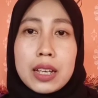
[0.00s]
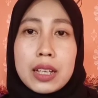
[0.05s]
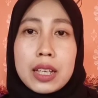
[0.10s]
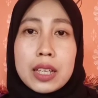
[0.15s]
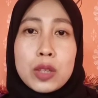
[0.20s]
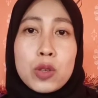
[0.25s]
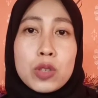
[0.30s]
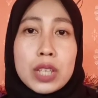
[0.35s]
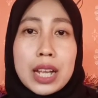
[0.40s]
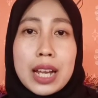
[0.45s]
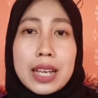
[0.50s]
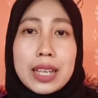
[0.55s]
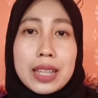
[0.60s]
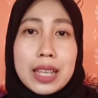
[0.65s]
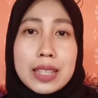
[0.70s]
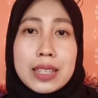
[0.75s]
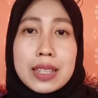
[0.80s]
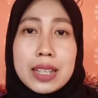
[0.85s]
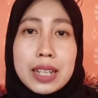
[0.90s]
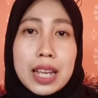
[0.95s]
itu salah kita
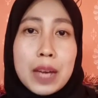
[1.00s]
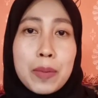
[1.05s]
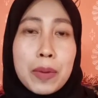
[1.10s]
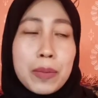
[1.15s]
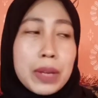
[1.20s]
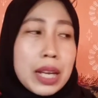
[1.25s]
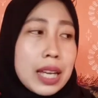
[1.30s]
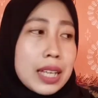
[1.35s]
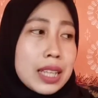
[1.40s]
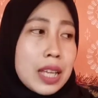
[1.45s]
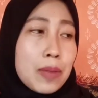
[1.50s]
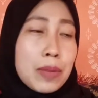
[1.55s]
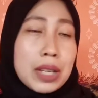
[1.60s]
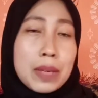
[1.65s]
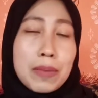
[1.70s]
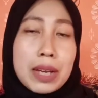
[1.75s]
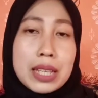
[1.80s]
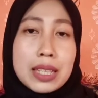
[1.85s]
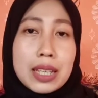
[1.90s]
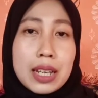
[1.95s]
sendiri apabila kita
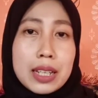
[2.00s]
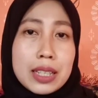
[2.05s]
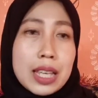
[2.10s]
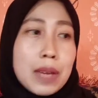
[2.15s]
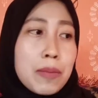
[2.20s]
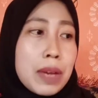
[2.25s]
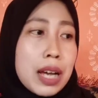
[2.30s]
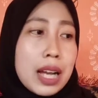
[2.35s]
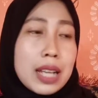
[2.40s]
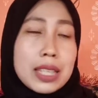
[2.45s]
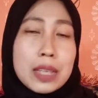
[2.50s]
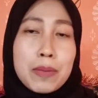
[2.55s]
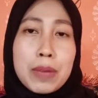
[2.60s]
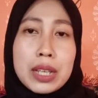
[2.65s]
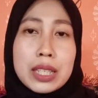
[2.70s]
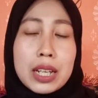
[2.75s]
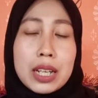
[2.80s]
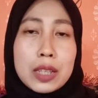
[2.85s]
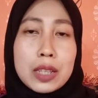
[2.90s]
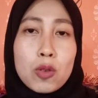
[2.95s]
beli maskernya maka si
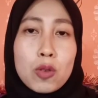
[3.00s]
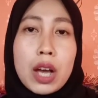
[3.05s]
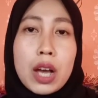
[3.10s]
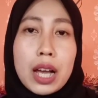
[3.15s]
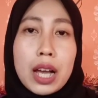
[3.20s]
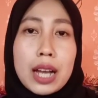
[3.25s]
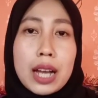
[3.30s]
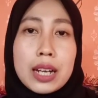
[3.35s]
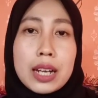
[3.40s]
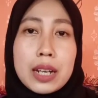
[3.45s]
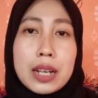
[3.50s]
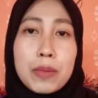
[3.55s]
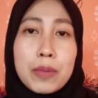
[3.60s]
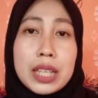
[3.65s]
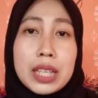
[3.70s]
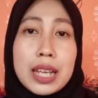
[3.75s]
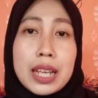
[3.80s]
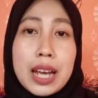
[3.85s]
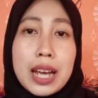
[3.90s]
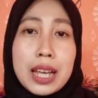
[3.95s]
masker itu akan
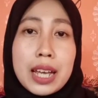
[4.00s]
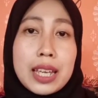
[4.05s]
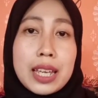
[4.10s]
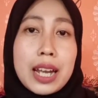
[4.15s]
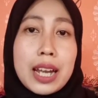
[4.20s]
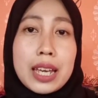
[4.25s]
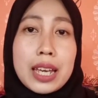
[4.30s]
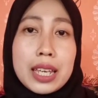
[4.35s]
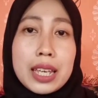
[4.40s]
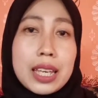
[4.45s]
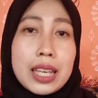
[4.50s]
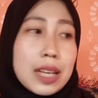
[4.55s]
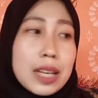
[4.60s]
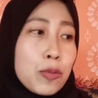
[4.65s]
menjadi harganya naik